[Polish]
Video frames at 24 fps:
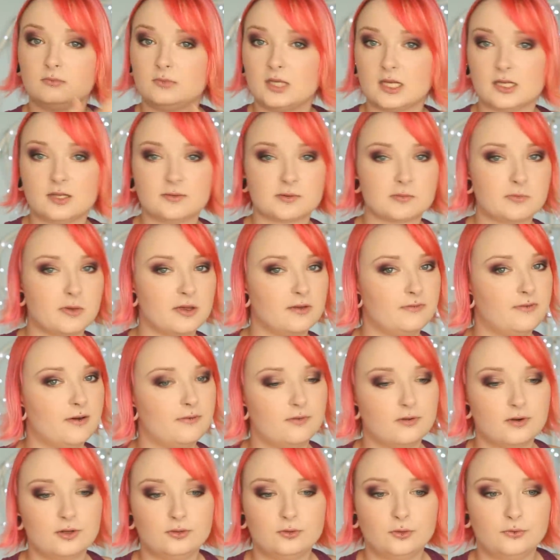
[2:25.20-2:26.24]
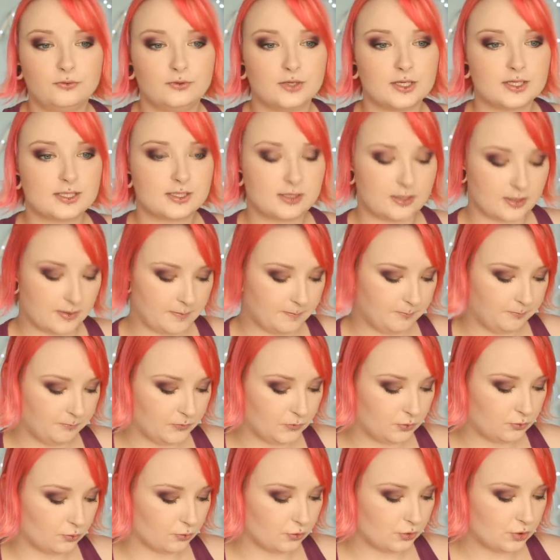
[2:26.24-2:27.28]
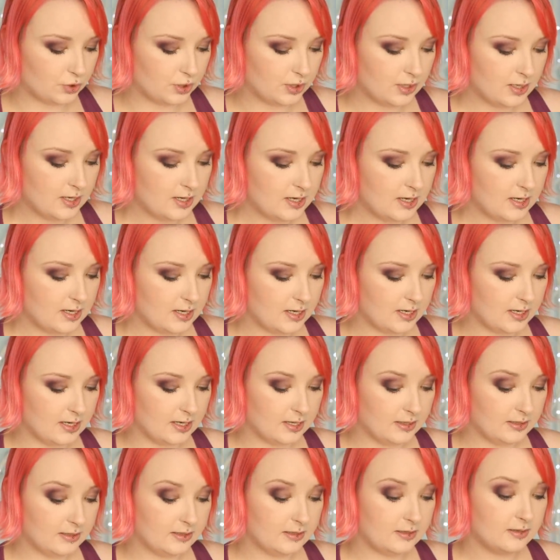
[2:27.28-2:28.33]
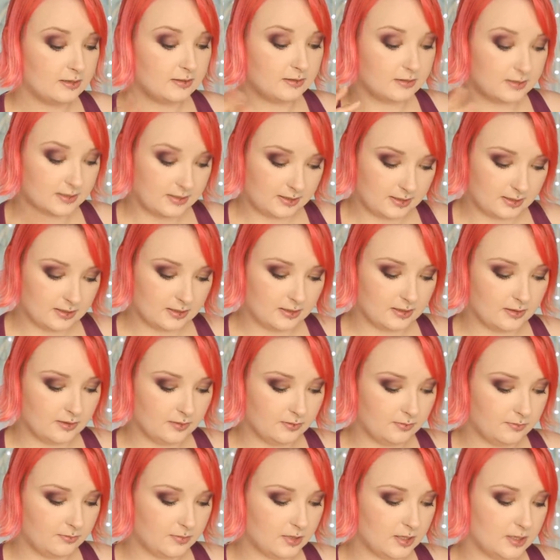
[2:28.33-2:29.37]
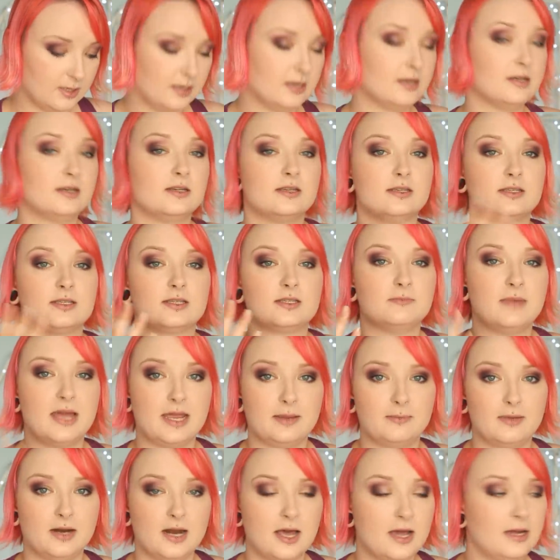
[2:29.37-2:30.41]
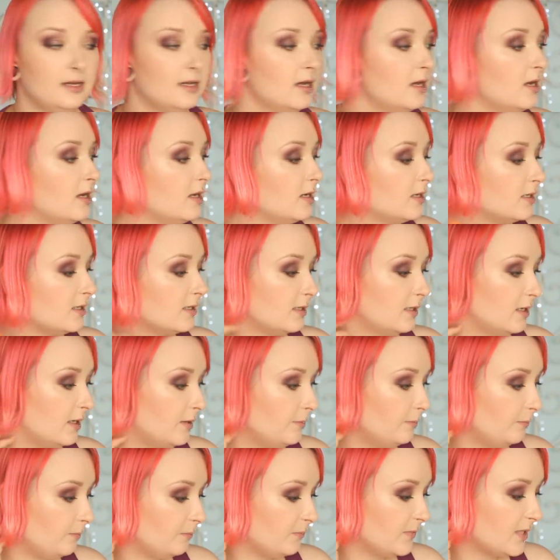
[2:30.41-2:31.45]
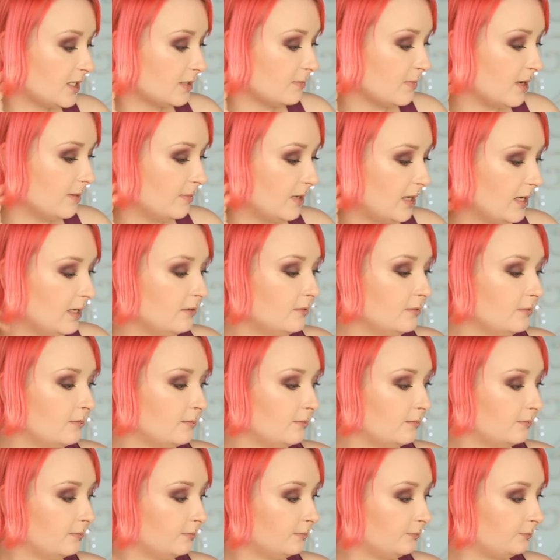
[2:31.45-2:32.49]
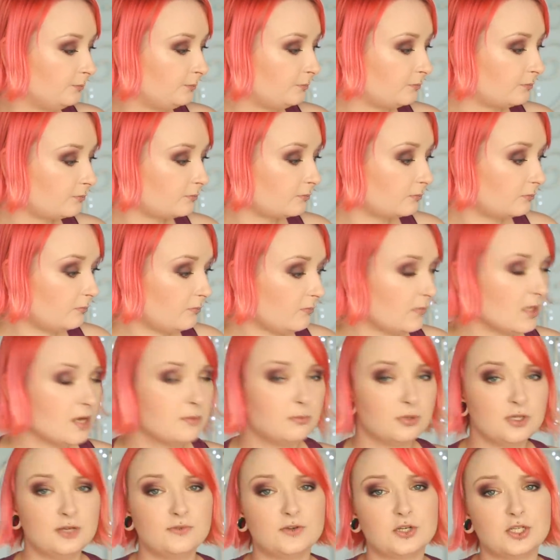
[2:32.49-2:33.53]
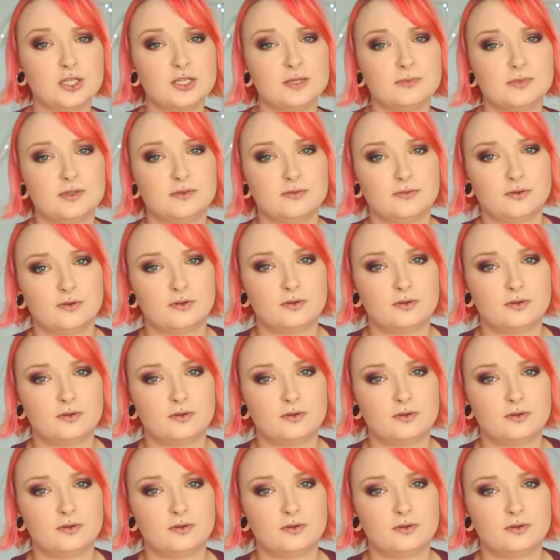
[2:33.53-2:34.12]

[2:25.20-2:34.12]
jeden z moich faworytów jest ten tusz e, z, e, z Maybelline. Z, z Maybelline. Ponieważ jeden z...